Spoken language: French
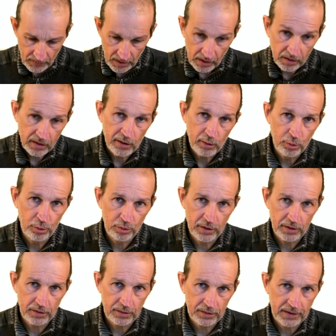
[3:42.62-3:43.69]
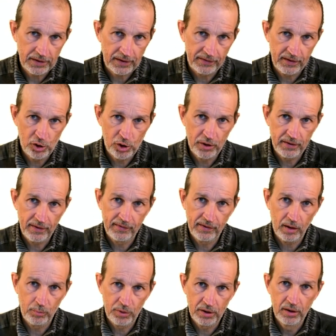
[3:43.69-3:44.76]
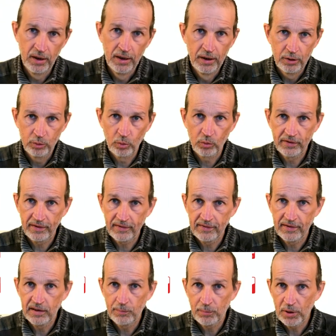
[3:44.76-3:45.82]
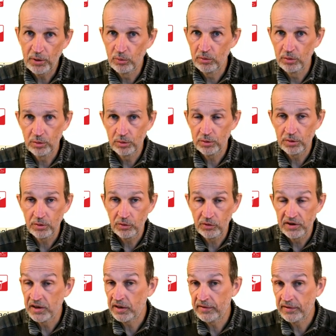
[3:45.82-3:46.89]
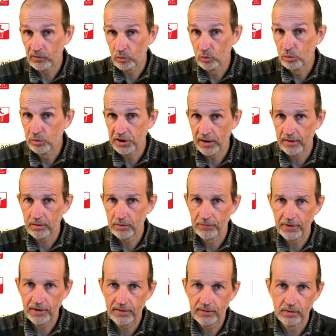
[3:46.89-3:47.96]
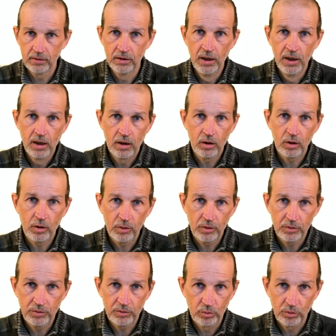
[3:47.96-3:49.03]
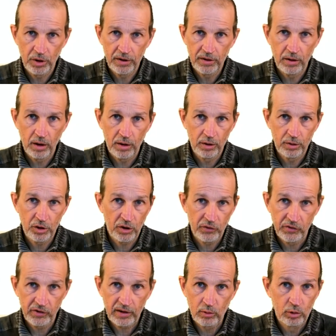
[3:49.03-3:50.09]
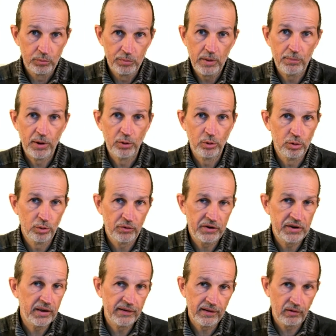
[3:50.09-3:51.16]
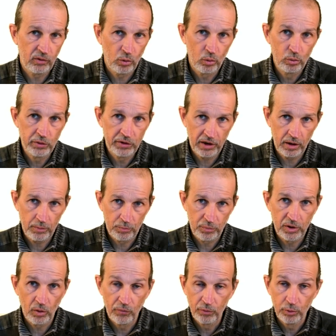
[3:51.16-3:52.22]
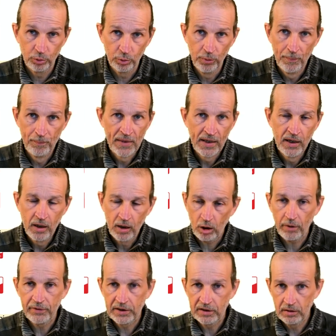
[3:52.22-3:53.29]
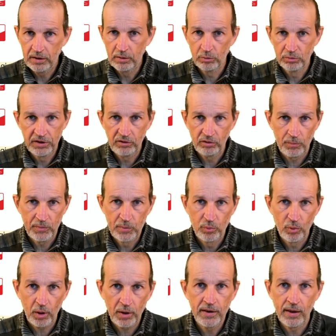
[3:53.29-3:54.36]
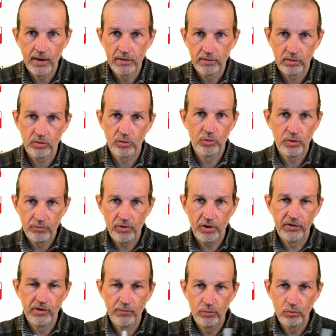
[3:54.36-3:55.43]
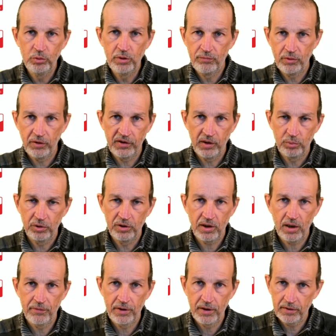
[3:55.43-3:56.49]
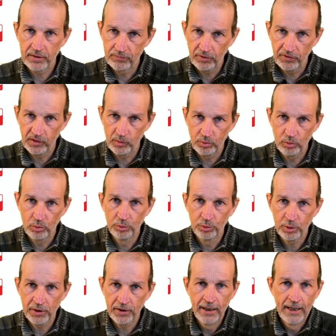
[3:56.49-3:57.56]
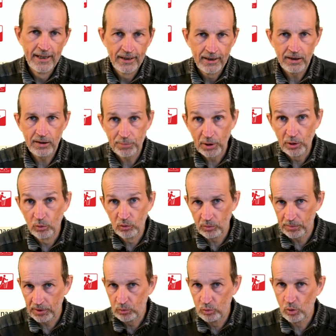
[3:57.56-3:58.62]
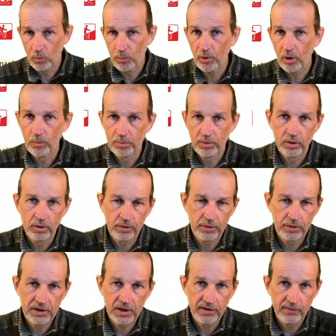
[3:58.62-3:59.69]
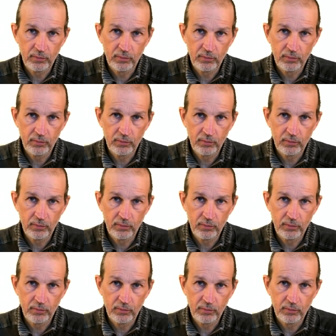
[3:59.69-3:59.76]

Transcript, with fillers: qui est le, dataset GTSRB. Donc ça, c'est des panneaux de signalisation routière, en fait. Euh, donc il y a 50 000 panneaux de signalisation routière pris en photo. Alors avec des, conditions un petit peu réelles, donc euh, des fois c'est flou, des fois c'est un peu de travers, des fois c'est un peu gondolé. les panneaux ne sont pas toujours propres, euh, il y a des